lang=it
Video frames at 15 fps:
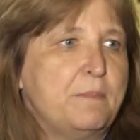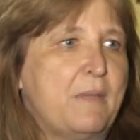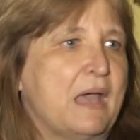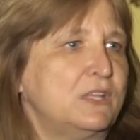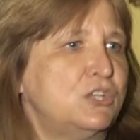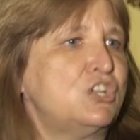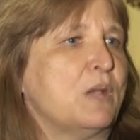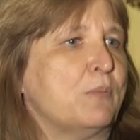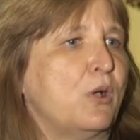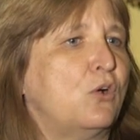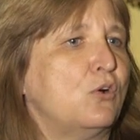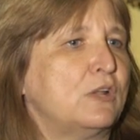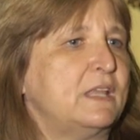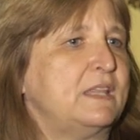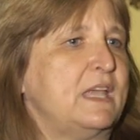ma diciamo
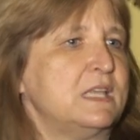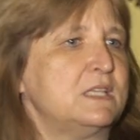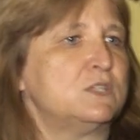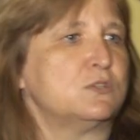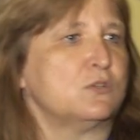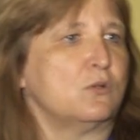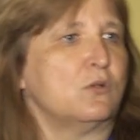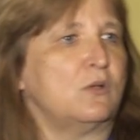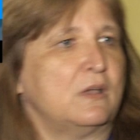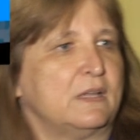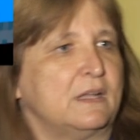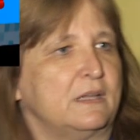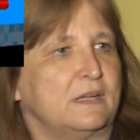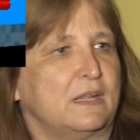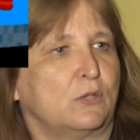ancora adesso
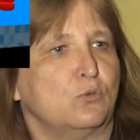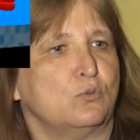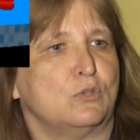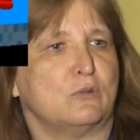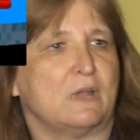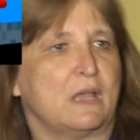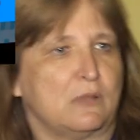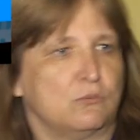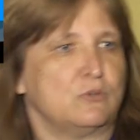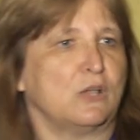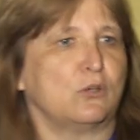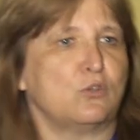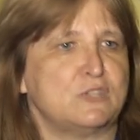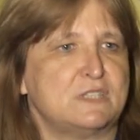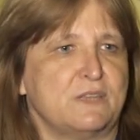eh, racchiude una, una,
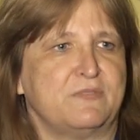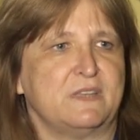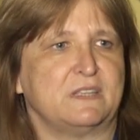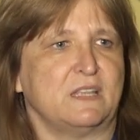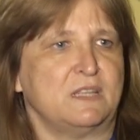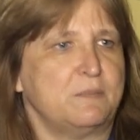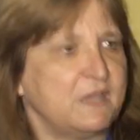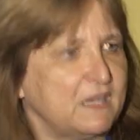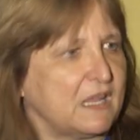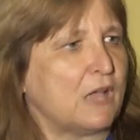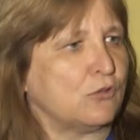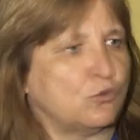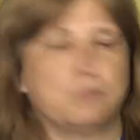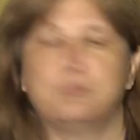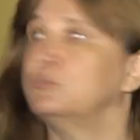grossa fetta di
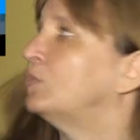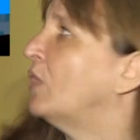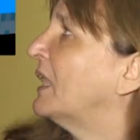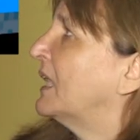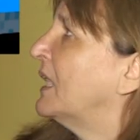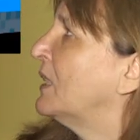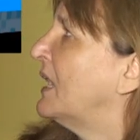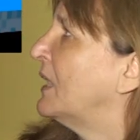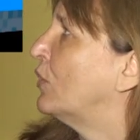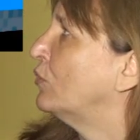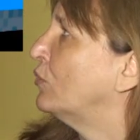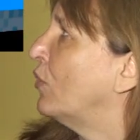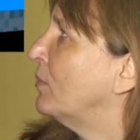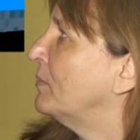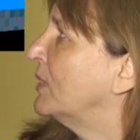mercato appunto anche
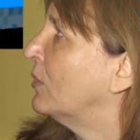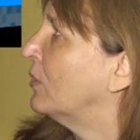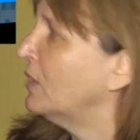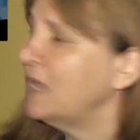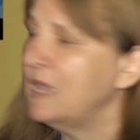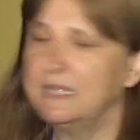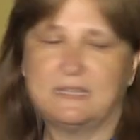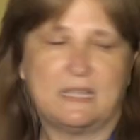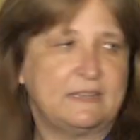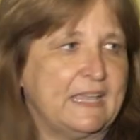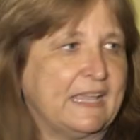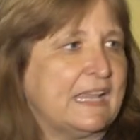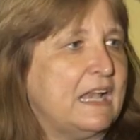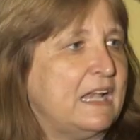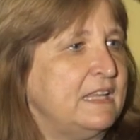economico,
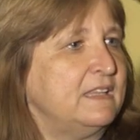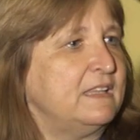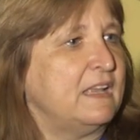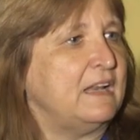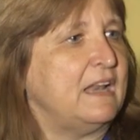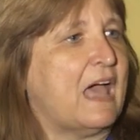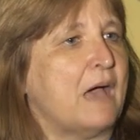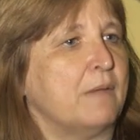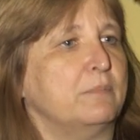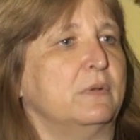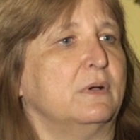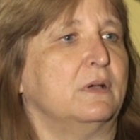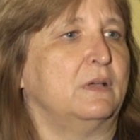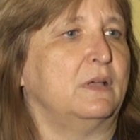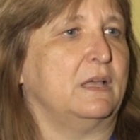tant'è che la Linden
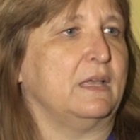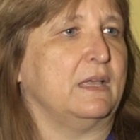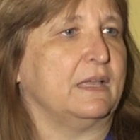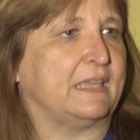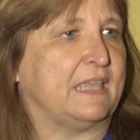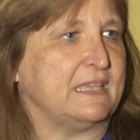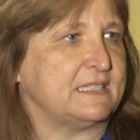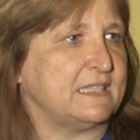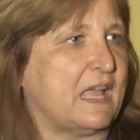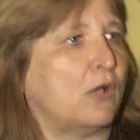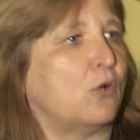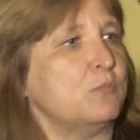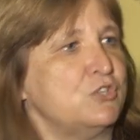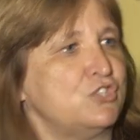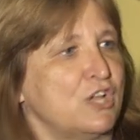Lab eh, che sta
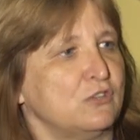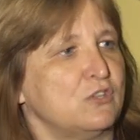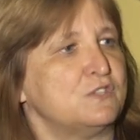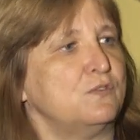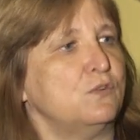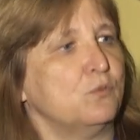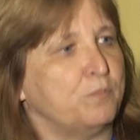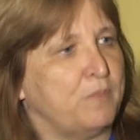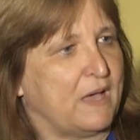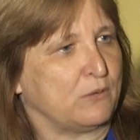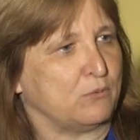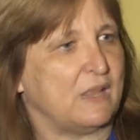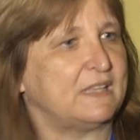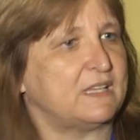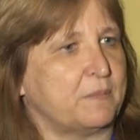cominciando a sviluppare
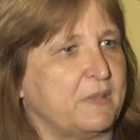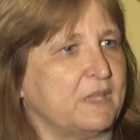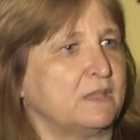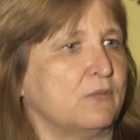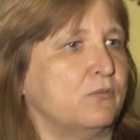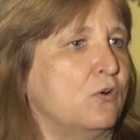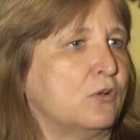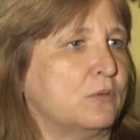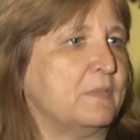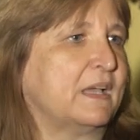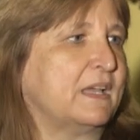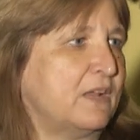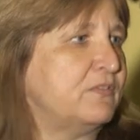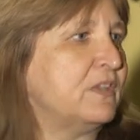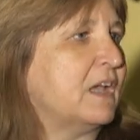un'altra piattaforma
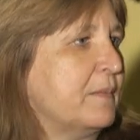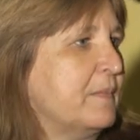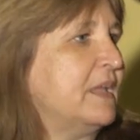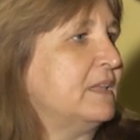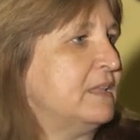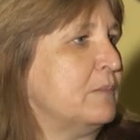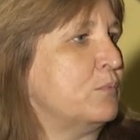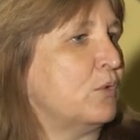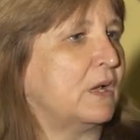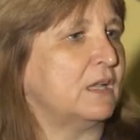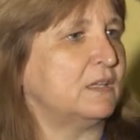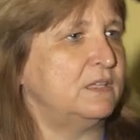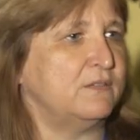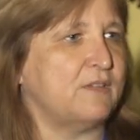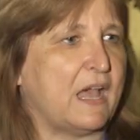graficamente più
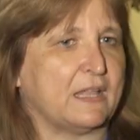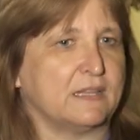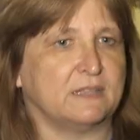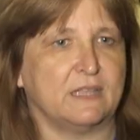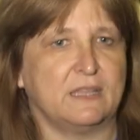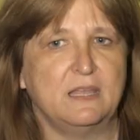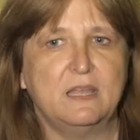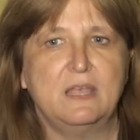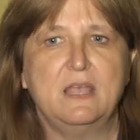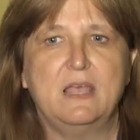accattivante,